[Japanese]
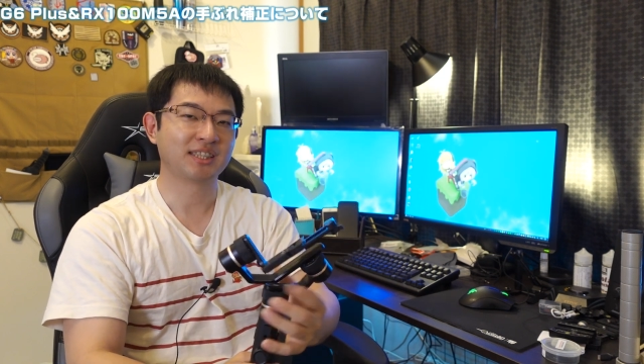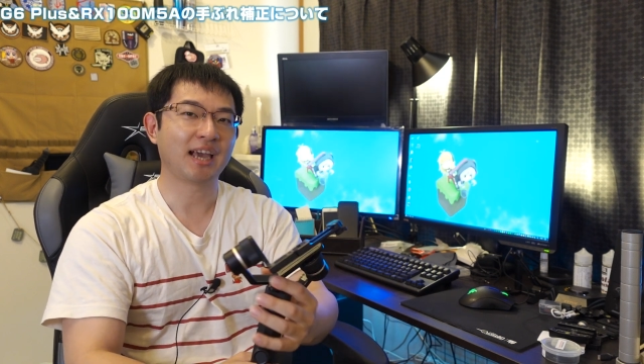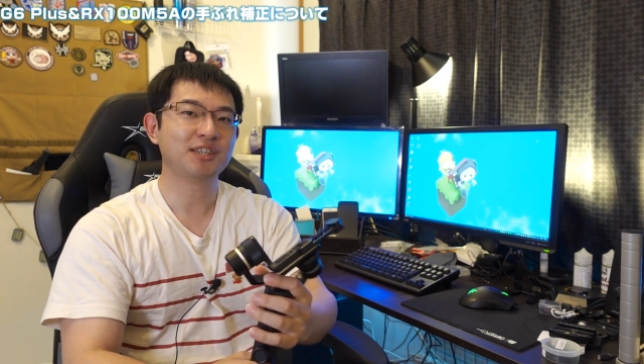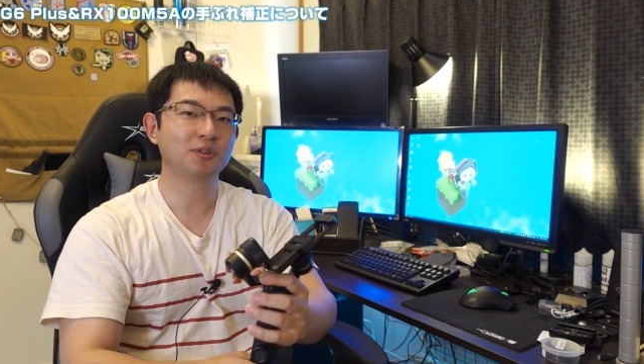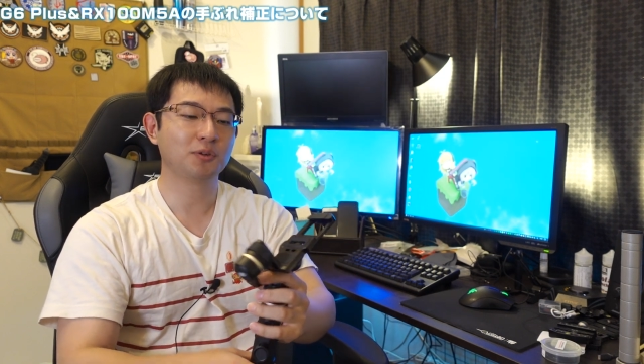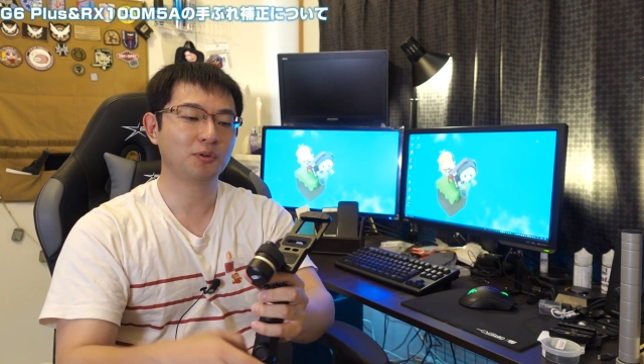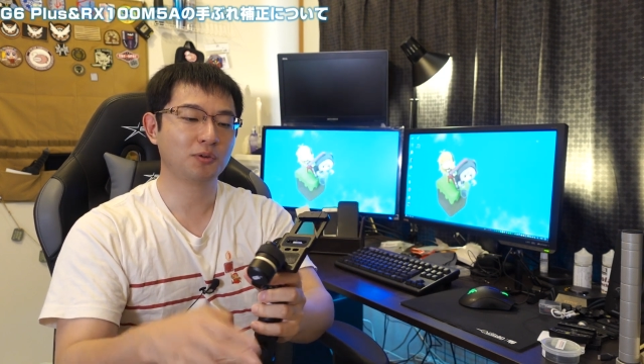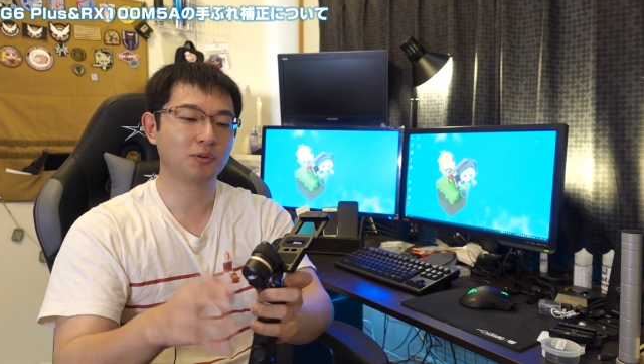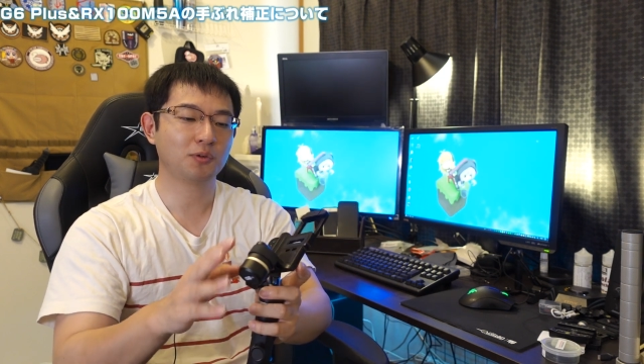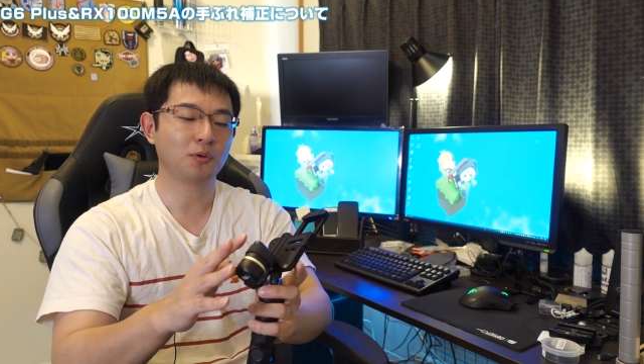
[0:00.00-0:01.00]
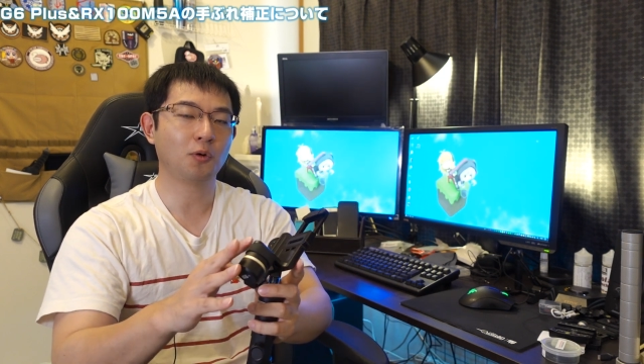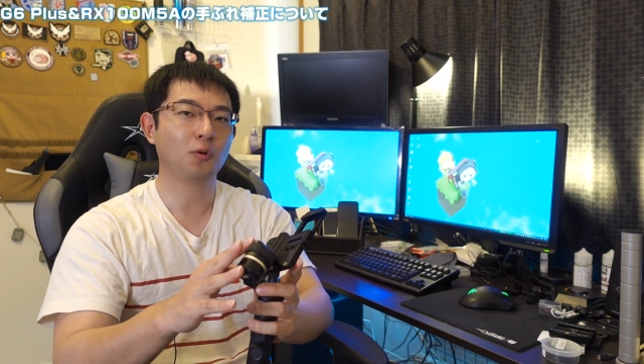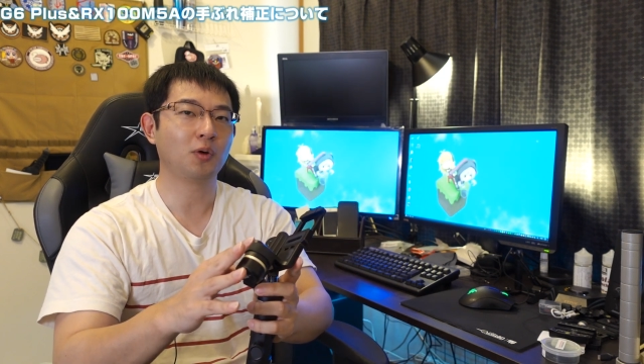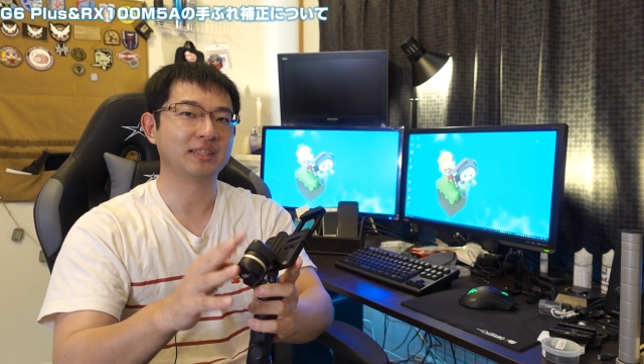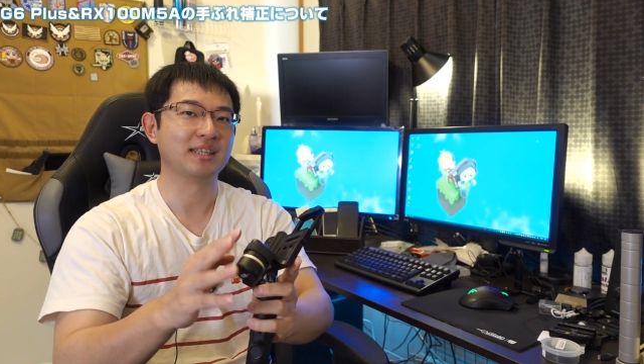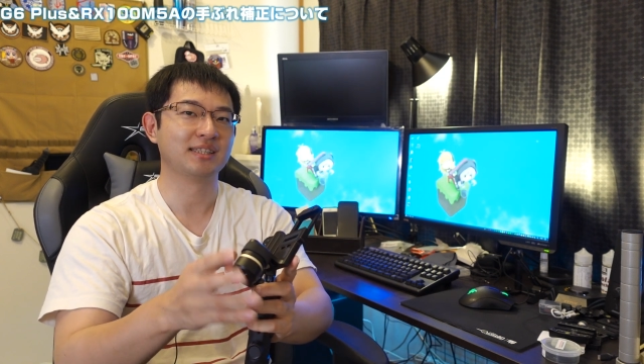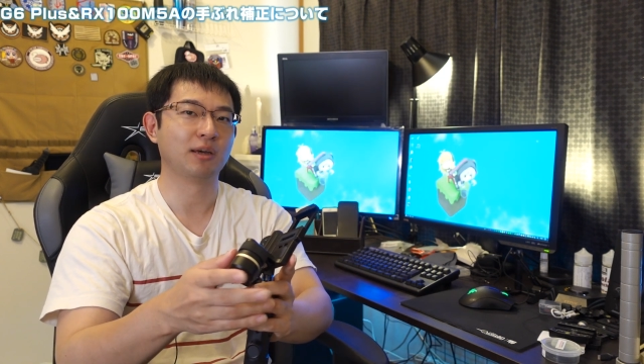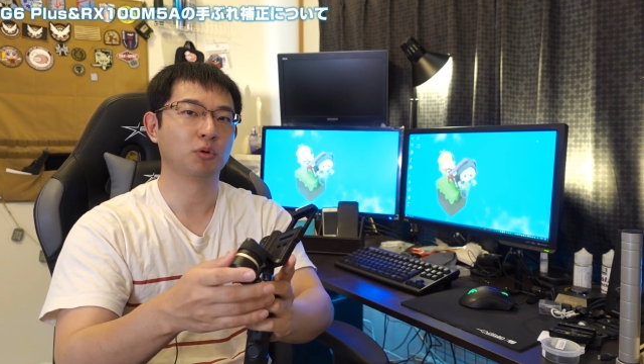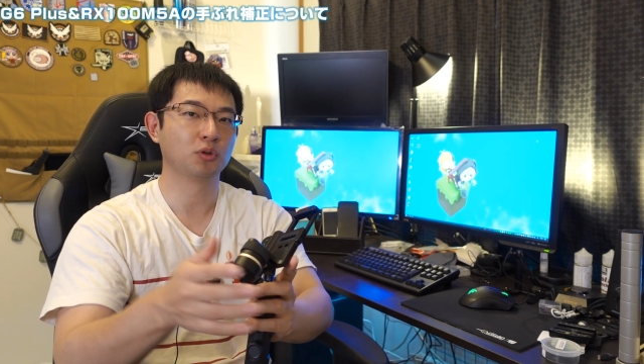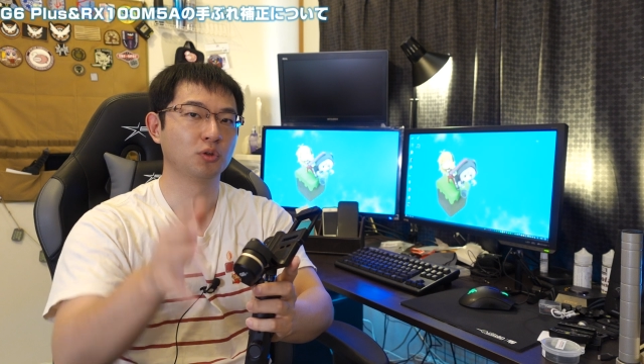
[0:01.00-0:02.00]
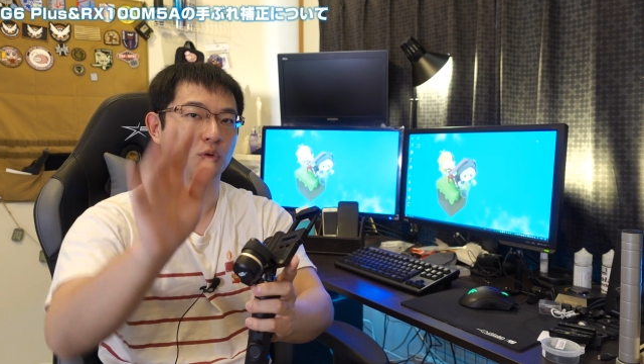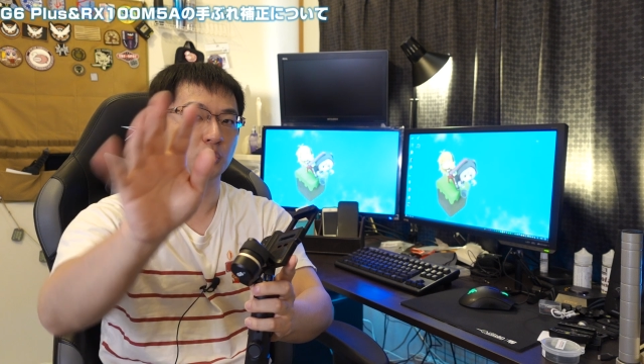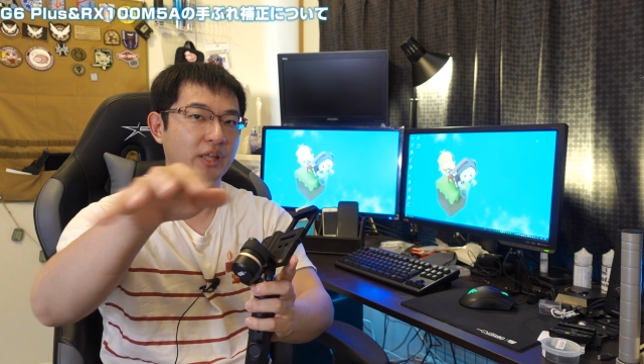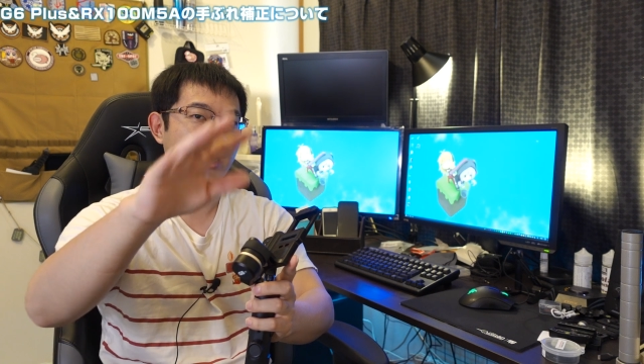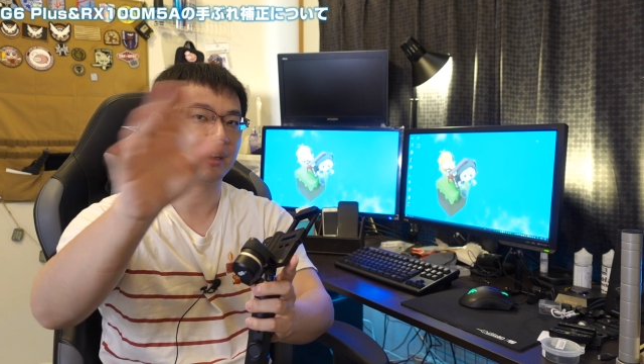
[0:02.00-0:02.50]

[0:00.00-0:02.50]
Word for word: 最初の方はですね、ほとんどこのね、